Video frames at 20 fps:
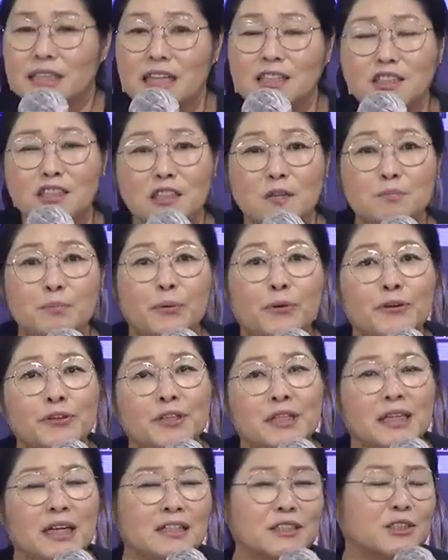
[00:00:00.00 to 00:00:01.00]
채점
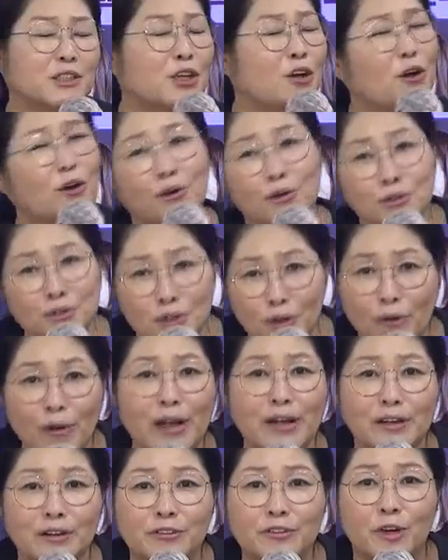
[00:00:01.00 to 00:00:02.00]
포인트랑 전혀
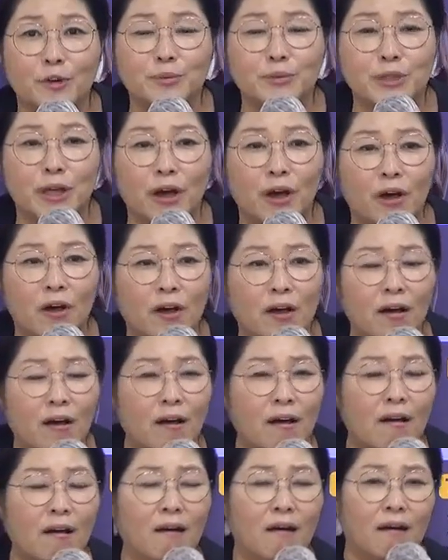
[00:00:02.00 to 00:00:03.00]
관련이 없어요.
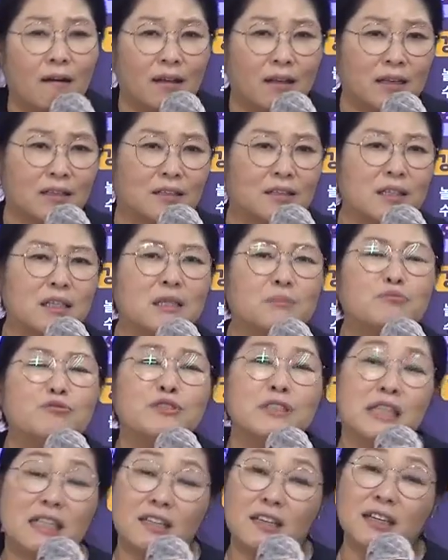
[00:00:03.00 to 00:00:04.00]
그 이
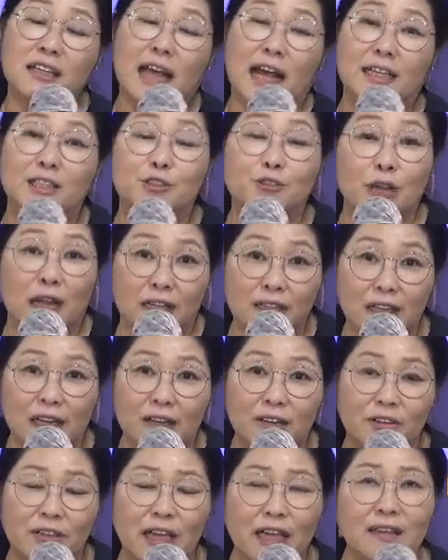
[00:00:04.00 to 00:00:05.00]
문제 이렇게 나지도
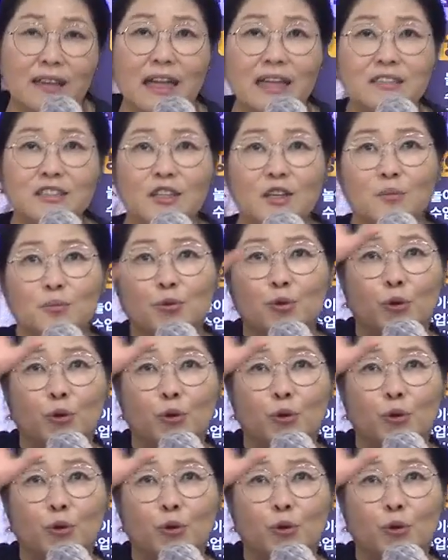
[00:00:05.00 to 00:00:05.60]
않아요. 옛날처럼